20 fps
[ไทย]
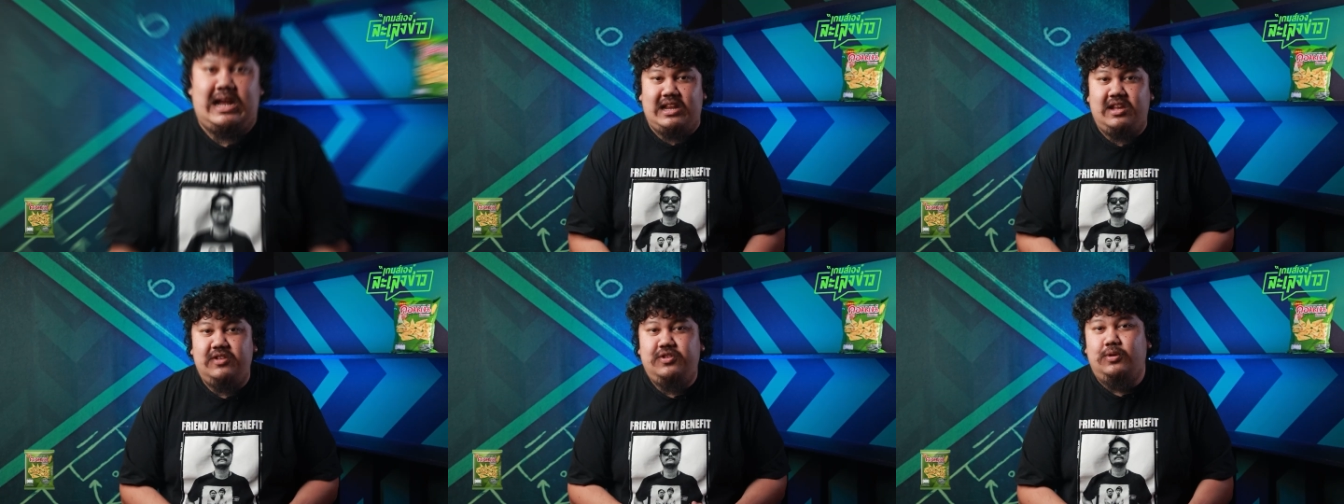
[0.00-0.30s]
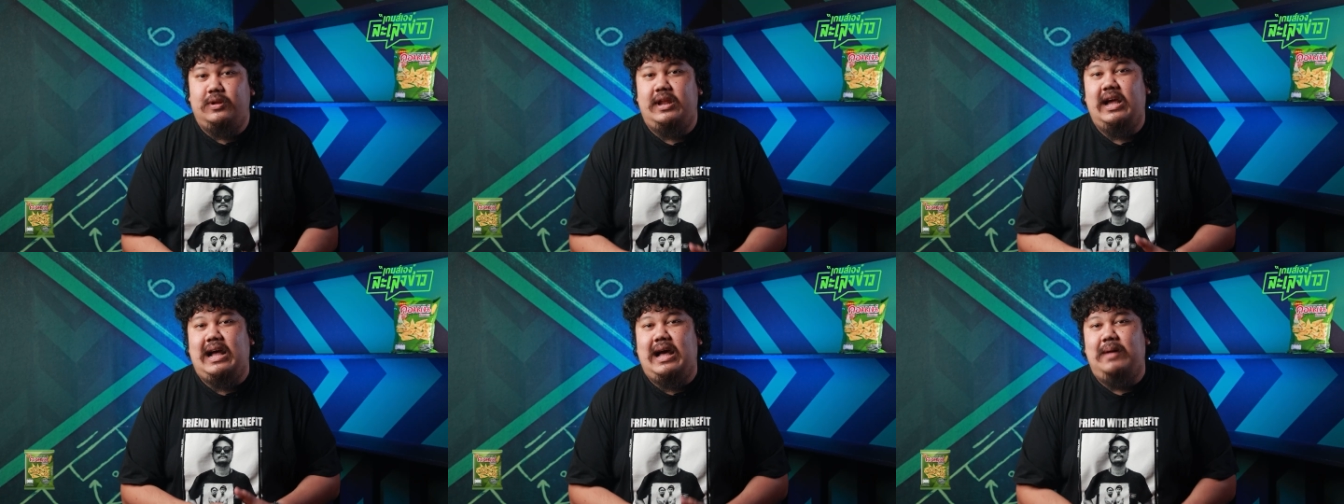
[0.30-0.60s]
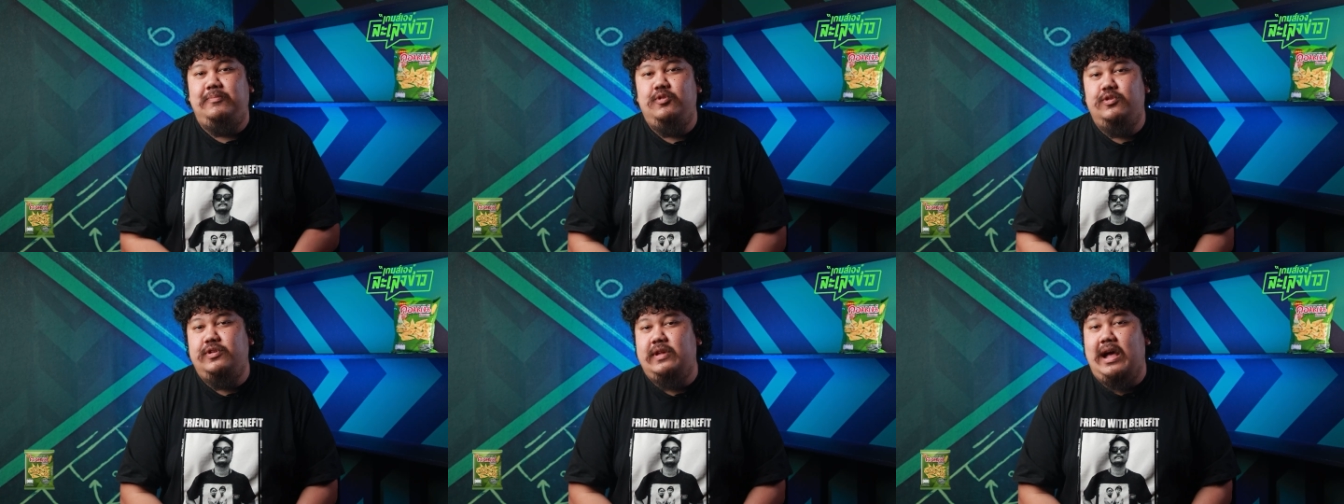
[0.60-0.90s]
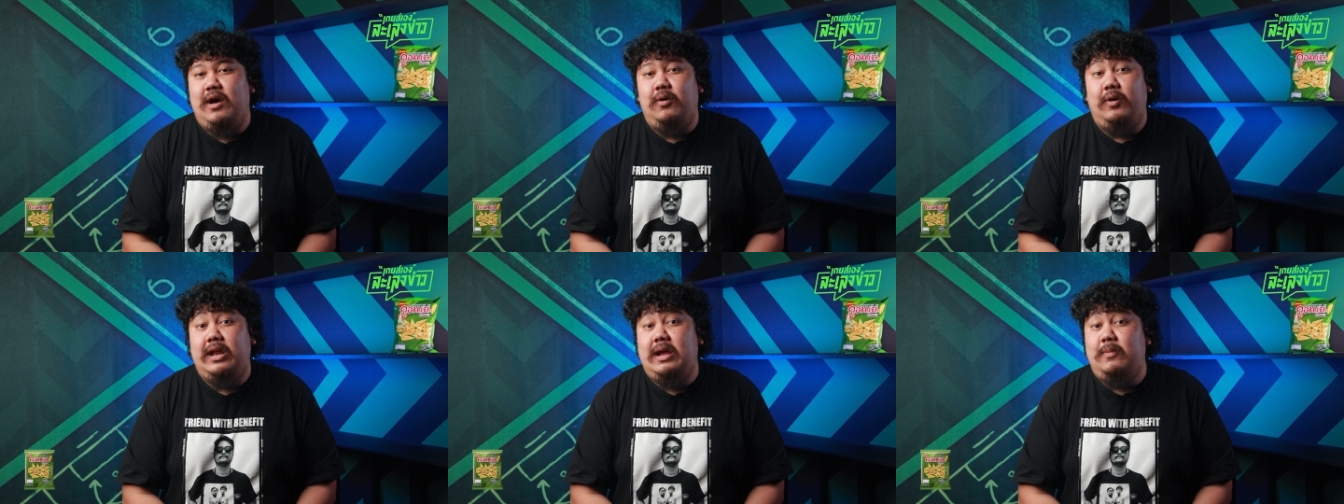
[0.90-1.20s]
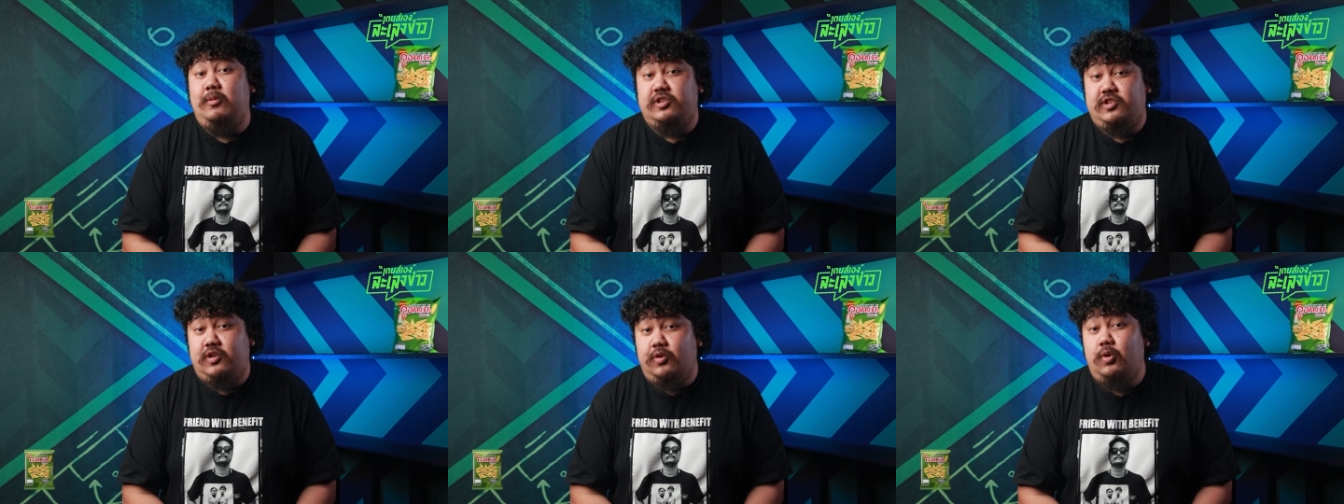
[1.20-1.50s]
ในที่สุดนะครับ UCL ก็ได้
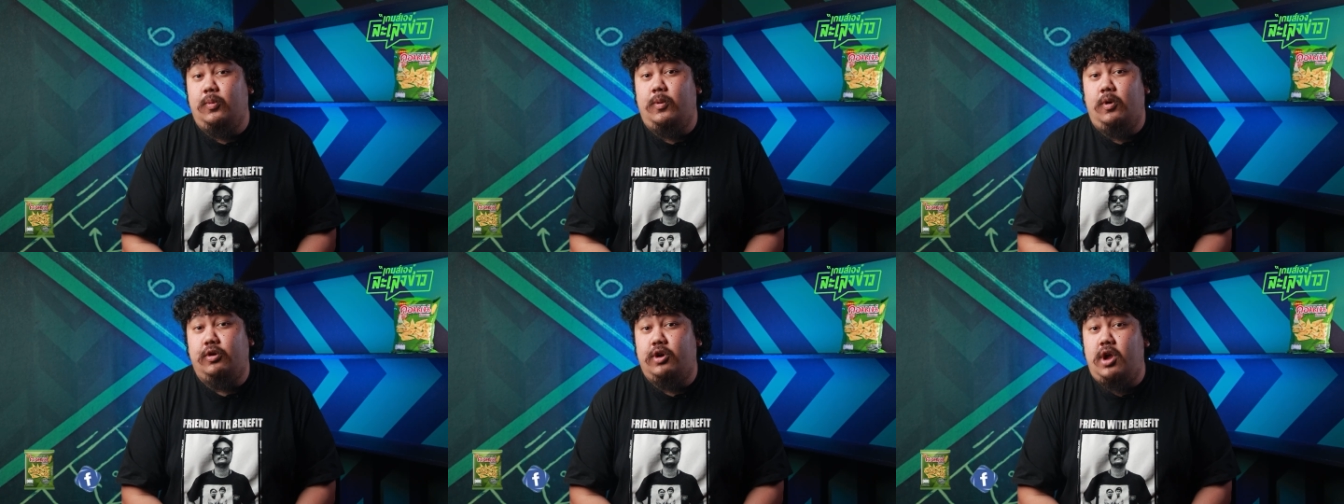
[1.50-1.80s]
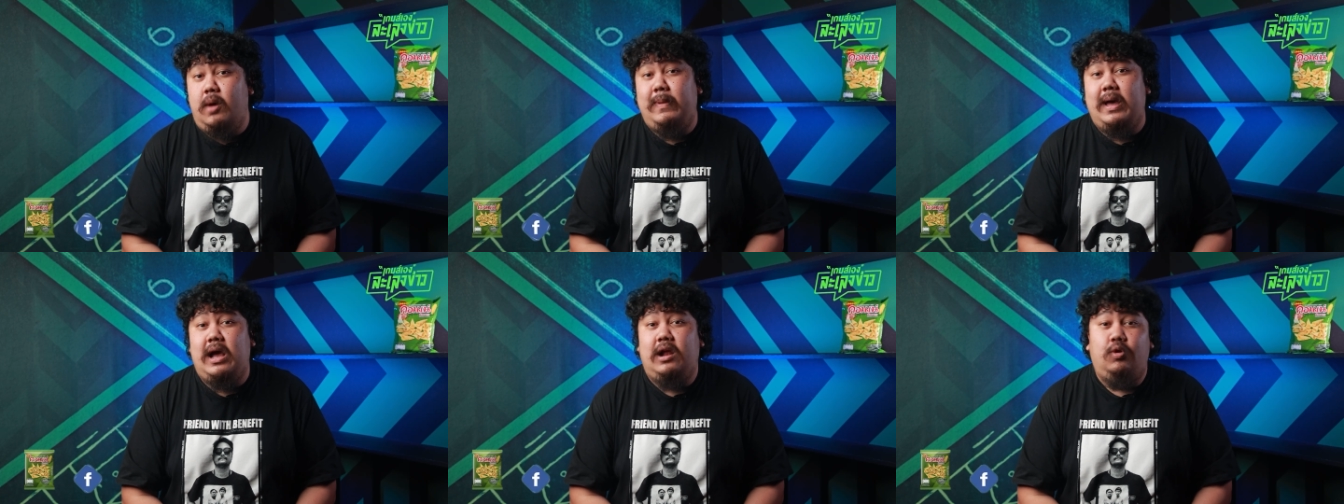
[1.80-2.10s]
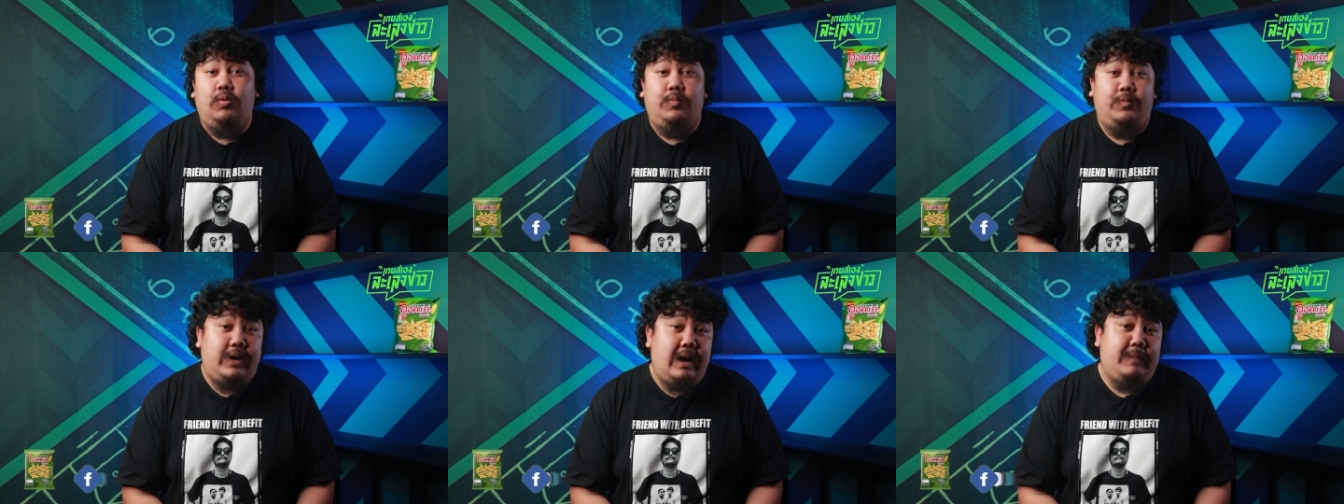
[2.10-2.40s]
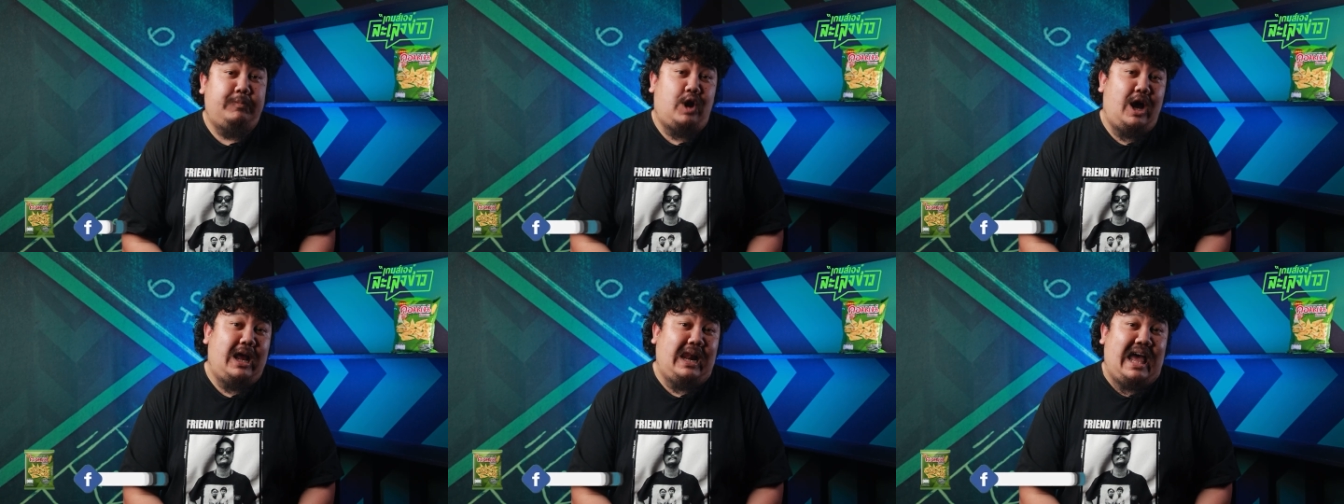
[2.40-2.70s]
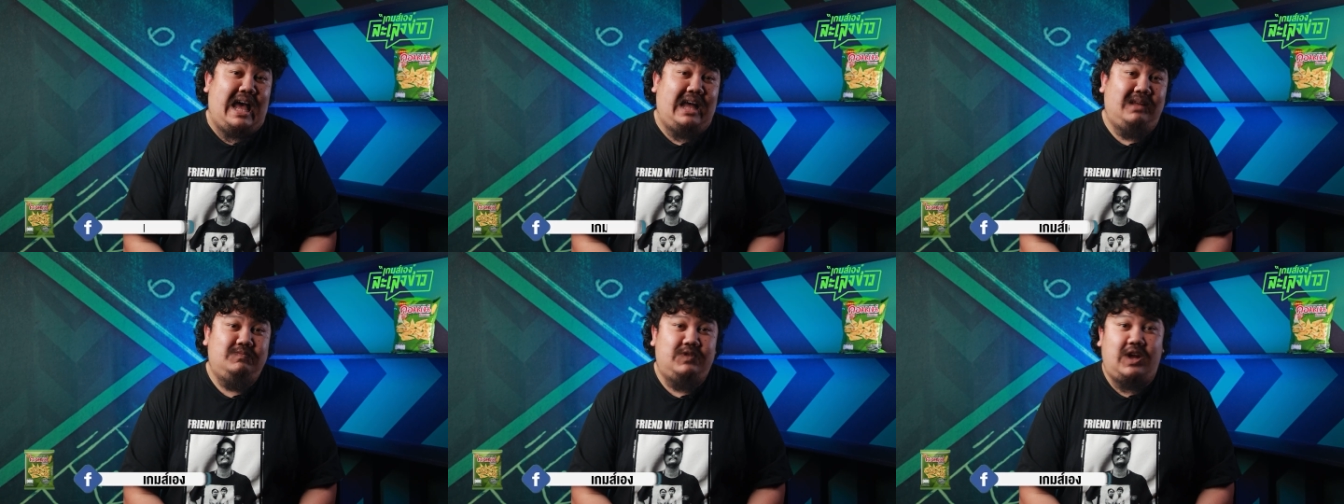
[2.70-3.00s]
บทสรุปของรอบแบ่งกลุ่มเรียบร้อย
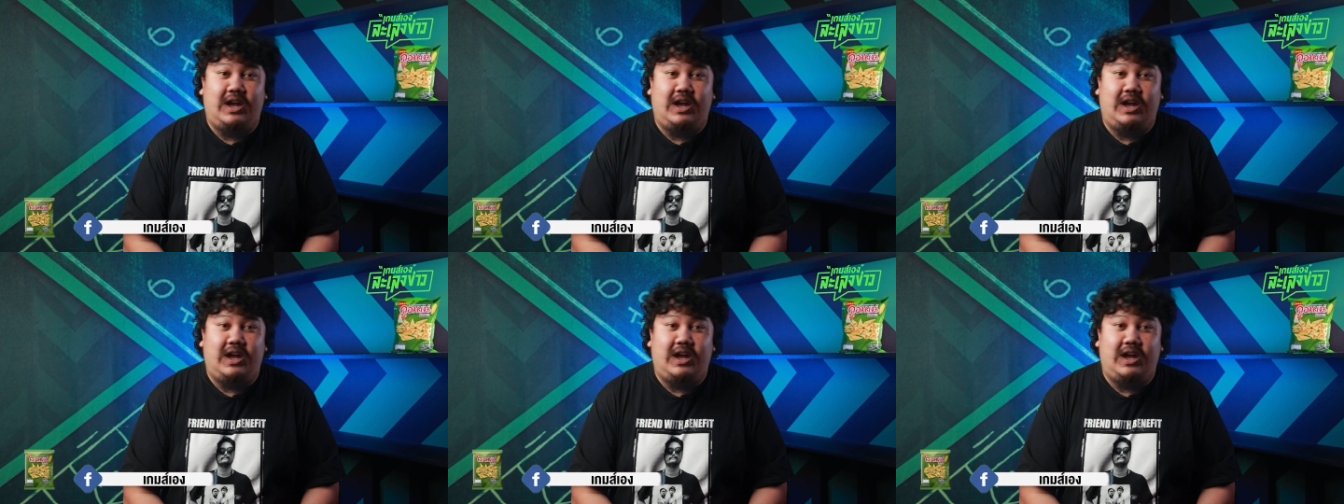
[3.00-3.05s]
แล้ว